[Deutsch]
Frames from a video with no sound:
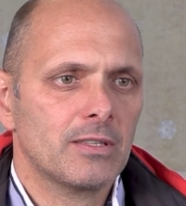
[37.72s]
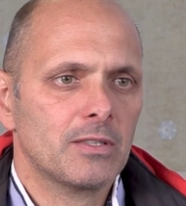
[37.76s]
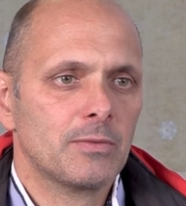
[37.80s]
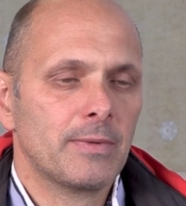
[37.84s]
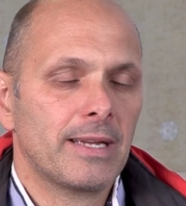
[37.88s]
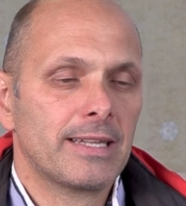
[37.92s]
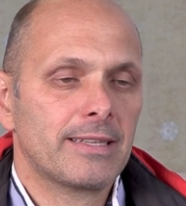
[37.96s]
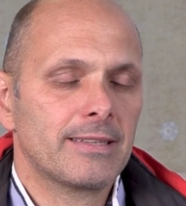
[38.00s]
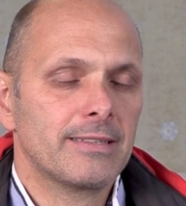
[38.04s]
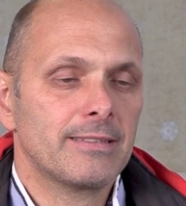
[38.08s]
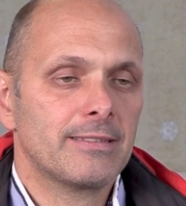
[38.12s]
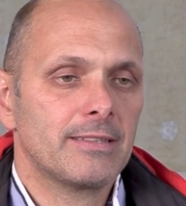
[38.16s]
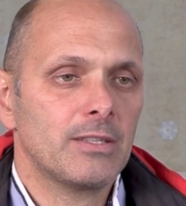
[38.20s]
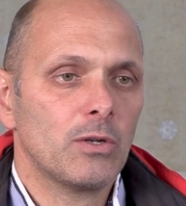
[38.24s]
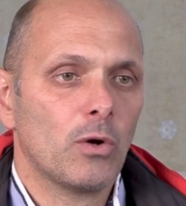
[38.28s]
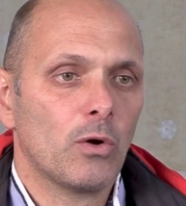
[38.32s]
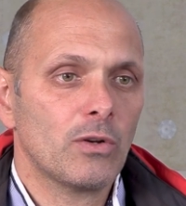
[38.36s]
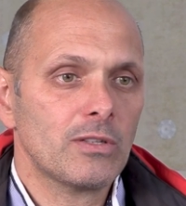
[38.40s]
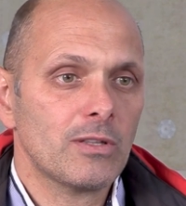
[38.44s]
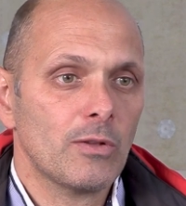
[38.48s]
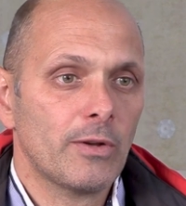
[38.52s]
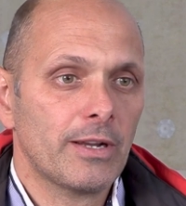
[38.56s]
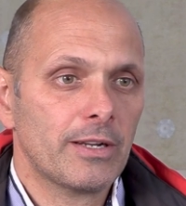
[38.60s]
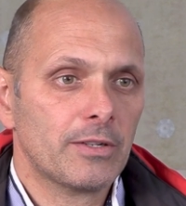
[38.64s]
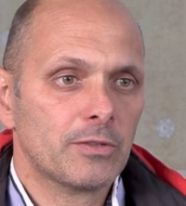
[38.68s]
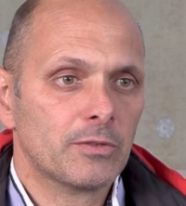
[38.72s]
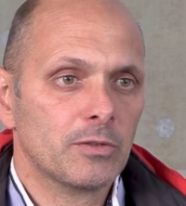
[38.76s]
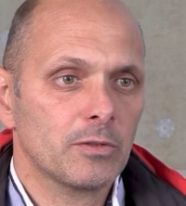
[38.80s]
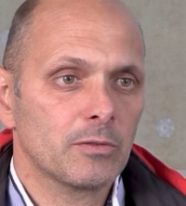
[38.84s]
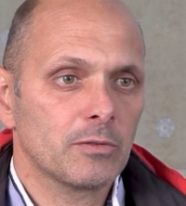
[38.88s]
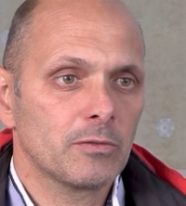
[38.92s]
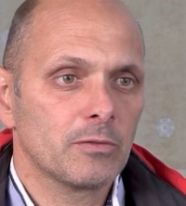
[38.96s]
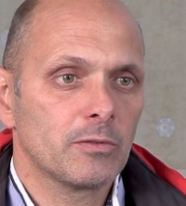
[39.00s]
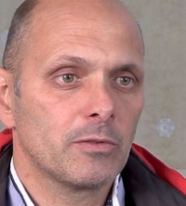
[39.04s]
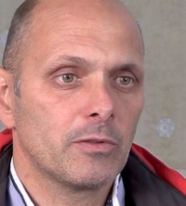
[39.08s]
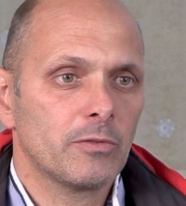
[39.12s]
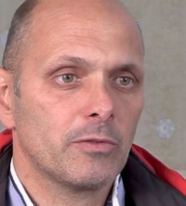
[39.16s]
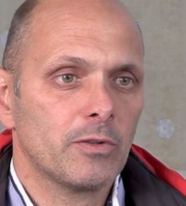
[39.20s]
zweitens die
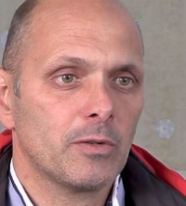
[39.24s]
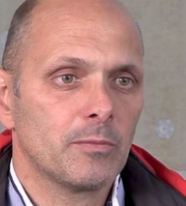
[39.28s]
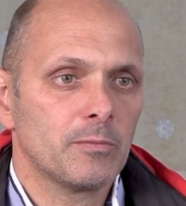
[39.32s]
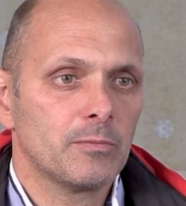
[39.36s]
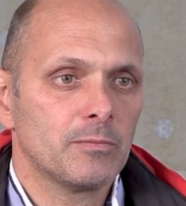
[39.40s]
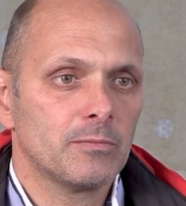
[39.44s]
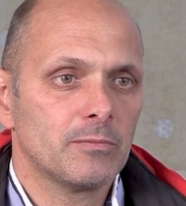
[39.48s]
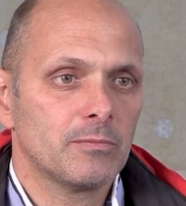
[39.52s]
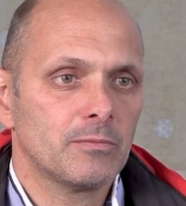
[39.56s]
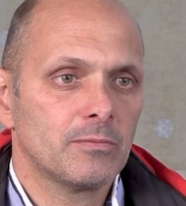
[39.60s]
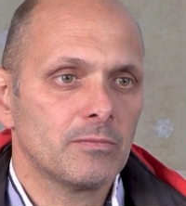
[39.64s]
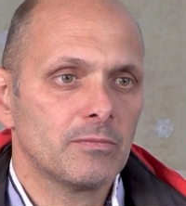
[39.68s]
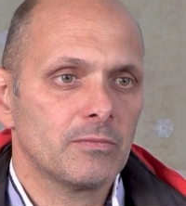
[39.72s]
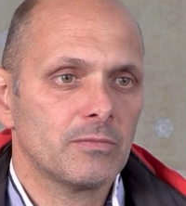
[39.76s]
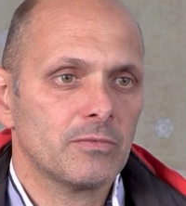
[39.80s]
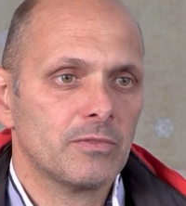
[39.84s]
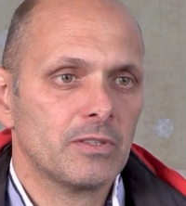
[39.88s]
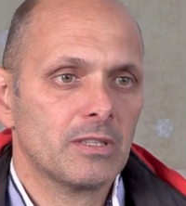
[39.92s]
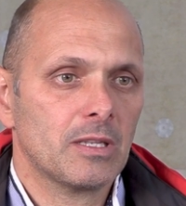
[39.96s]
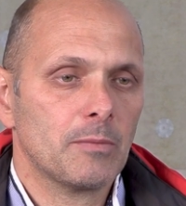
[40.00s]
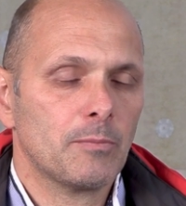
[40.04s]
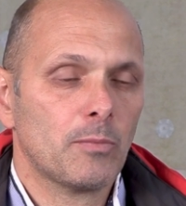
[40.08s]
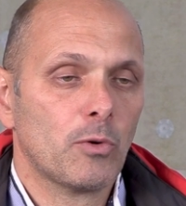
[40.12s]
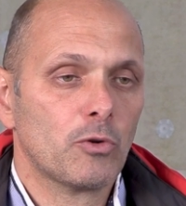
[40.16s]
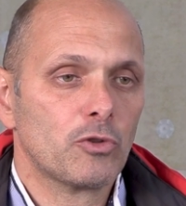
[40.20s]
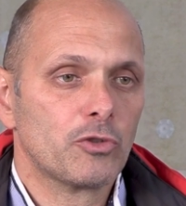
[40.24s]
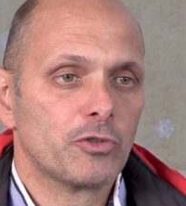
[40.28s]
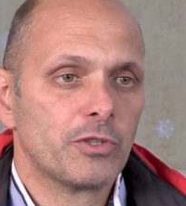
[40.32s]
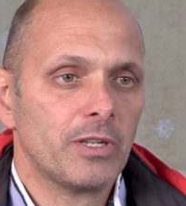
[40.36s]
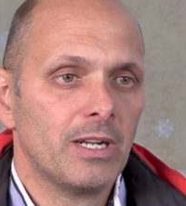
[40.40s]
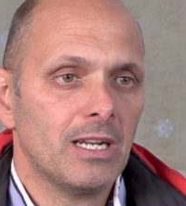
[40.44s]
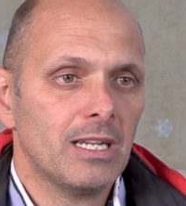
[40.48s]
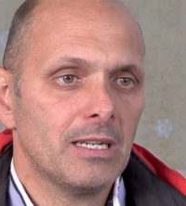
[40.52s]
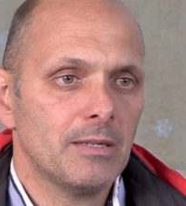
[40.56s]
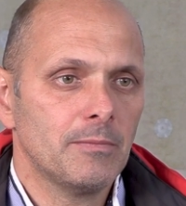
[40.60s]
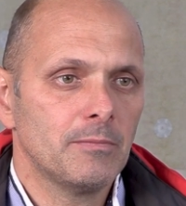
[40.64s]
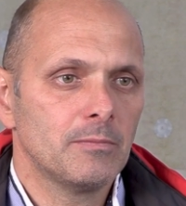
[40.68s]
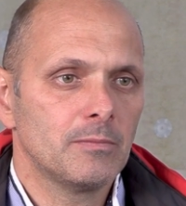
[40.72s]
Ausleuchtung vom, von der
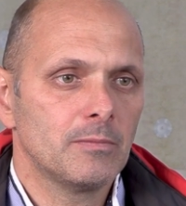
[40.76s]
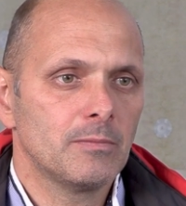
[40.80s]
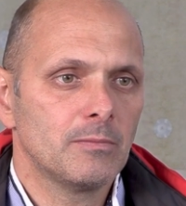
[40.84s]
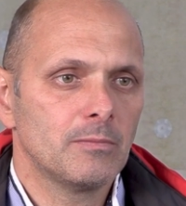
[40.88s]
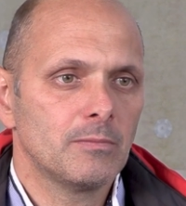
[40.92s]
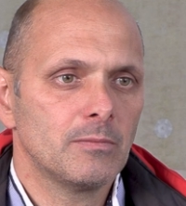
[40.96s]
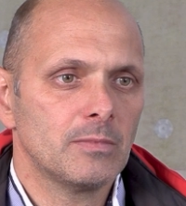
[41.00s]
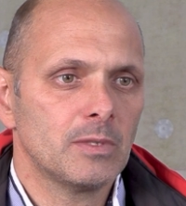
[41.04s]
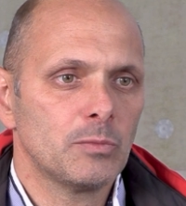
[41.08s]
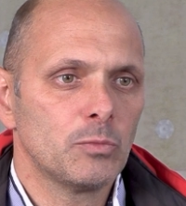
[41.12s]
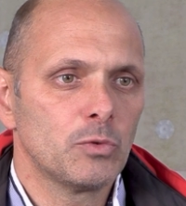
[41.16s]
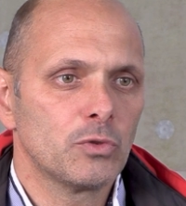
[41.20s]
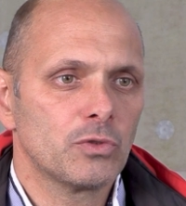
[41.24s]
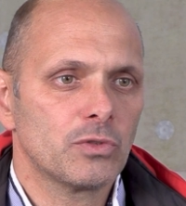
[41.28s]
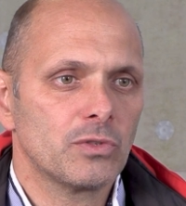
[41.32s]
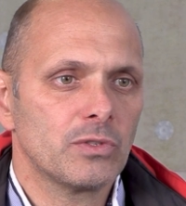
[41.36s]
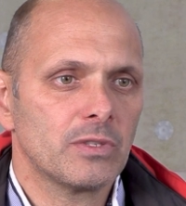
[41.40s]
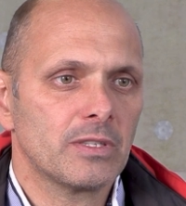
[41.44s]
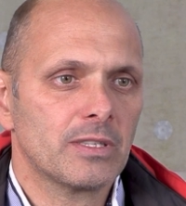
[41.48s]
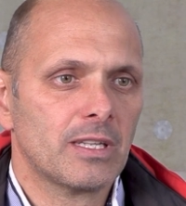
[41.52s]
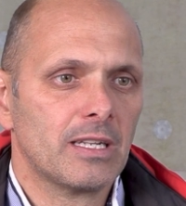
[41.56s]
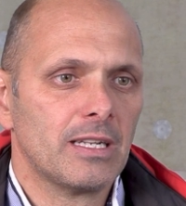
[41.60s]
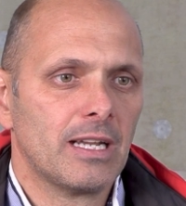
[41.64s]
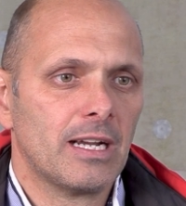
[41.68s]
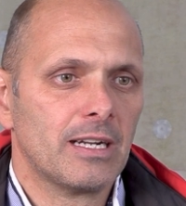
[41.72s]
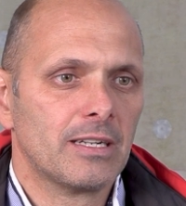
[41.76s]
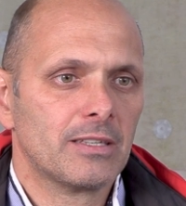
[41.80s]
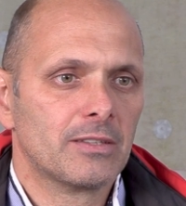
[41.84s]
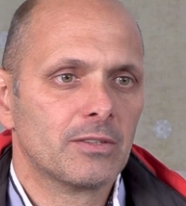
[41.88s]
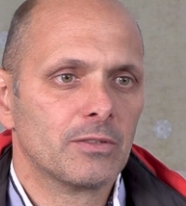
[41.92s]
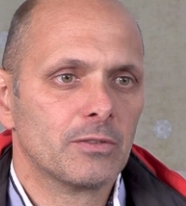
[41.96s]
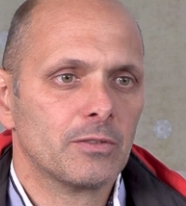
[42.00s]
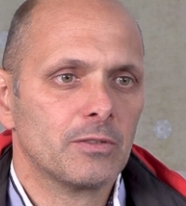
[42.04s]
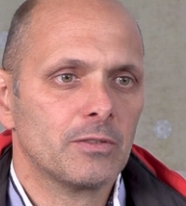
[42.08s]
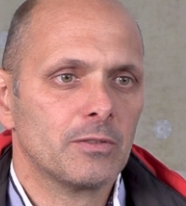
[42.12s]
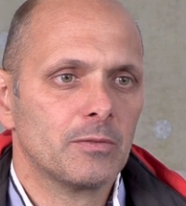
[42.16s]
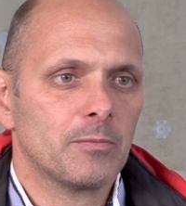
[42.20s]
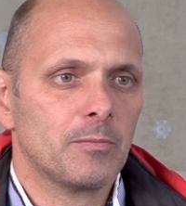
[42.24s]
Baustelle wir müssen in der
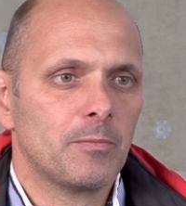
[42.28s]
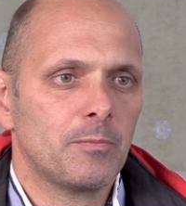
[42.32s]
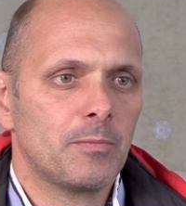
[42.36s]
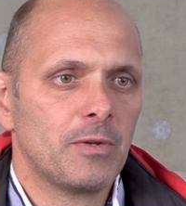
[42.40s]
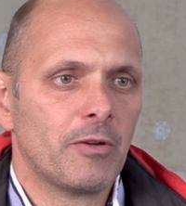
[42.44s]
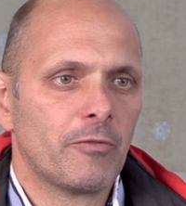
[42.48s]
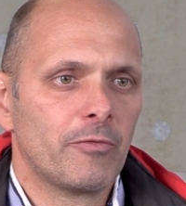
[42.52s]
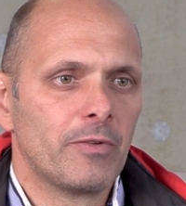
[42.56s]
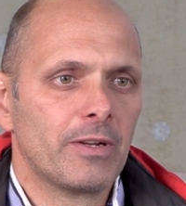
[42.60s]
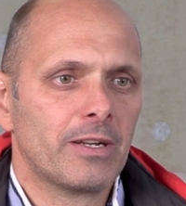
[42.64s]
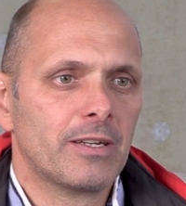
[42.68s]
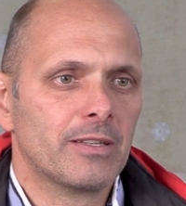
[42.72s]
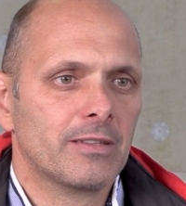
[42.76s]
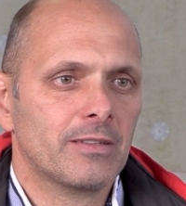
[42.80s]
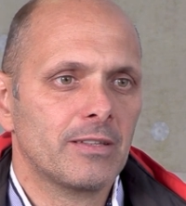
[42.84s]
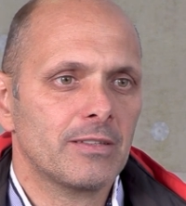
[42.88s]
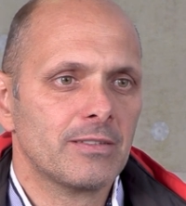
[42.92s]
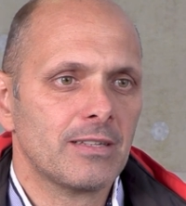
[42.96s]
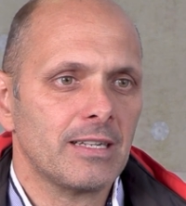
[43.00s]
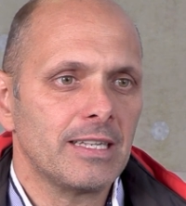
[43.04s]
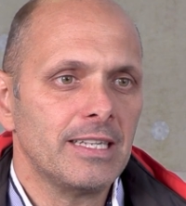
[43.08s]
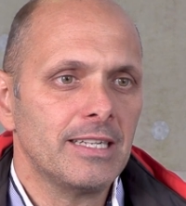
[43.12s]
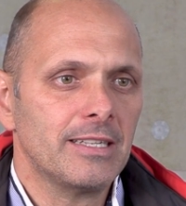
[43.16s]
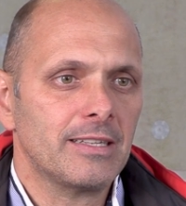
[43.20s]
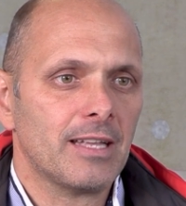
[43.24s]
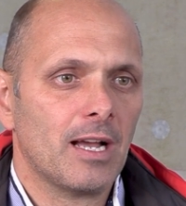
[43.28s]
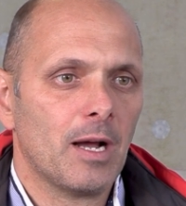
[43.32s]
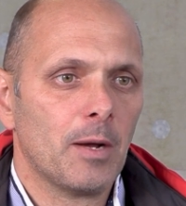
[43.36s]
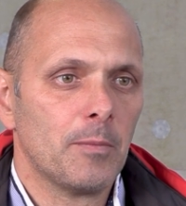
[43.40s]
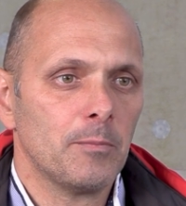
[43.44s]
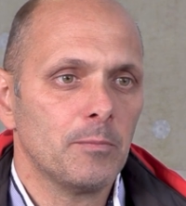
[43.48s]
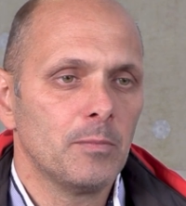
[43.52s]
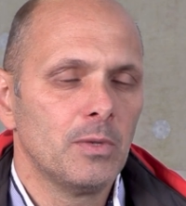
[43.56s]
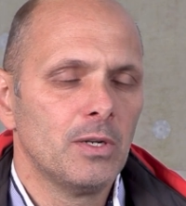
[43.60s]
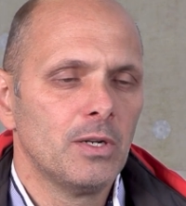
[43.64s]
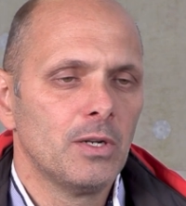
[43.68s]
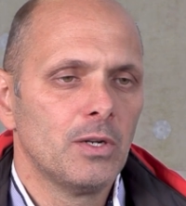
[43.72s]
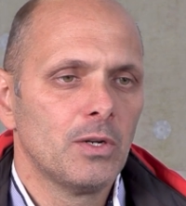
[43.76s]
Nacht äh, perfektes Licht
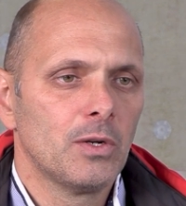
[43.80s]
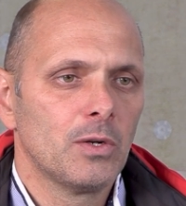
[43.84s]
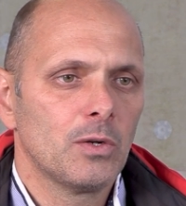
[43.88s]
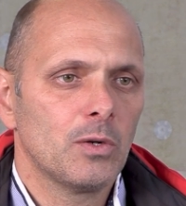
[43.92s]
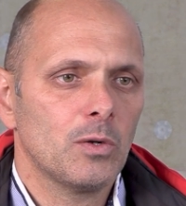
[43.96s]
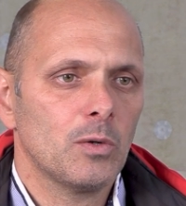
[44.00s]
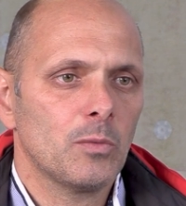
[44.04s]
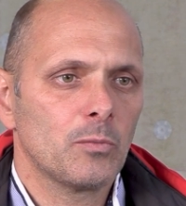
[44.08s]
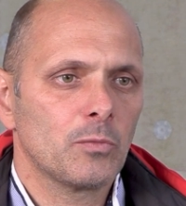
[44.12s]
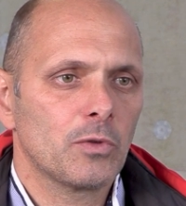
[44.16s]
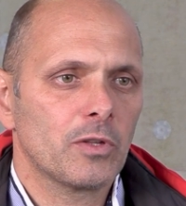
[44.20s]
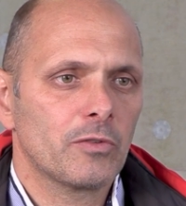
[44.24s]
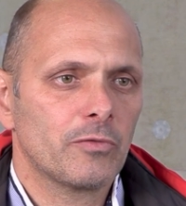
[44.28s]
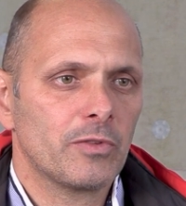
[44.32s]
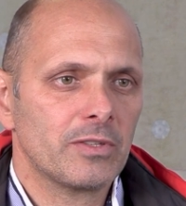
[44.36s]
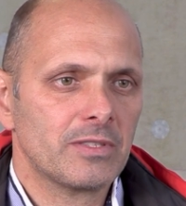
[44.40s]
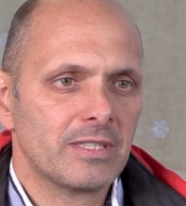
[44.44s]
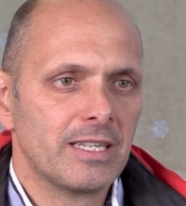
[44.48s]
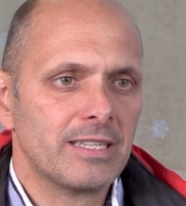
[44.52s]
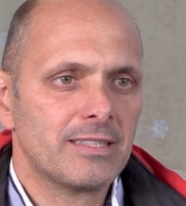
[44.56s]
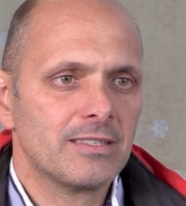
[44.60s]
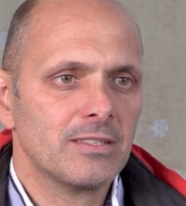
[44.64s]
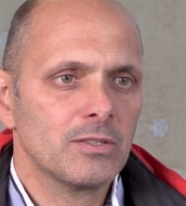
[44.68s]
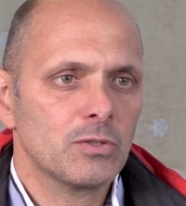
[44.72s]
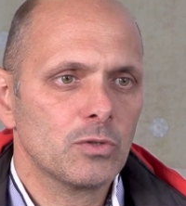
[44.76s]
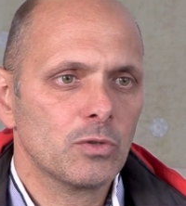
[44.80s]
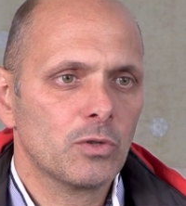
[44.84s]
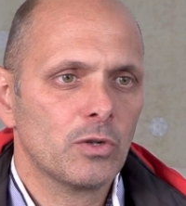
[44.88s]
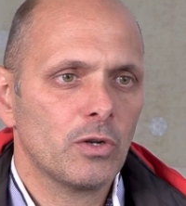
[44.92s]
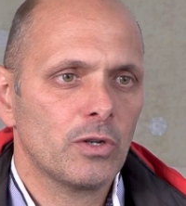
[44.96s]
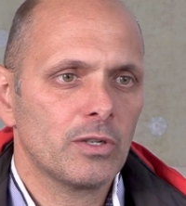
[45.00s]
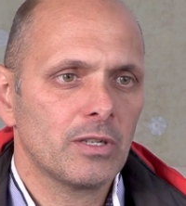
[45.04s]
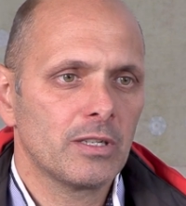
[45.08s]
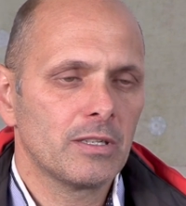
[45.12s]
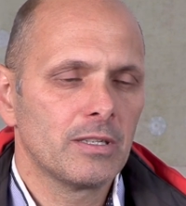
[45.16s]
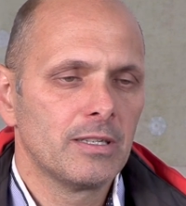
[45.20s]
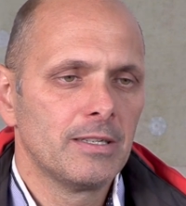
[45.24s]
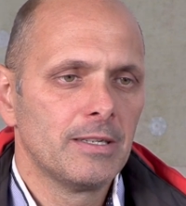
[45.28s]
haben, um dort versetzen zu
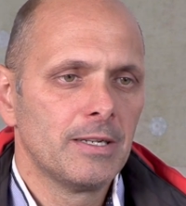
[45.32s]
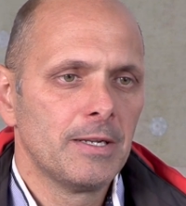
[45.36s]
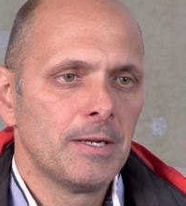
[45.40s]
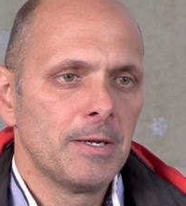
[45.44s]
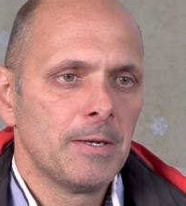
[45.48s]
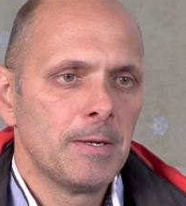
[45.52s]
können.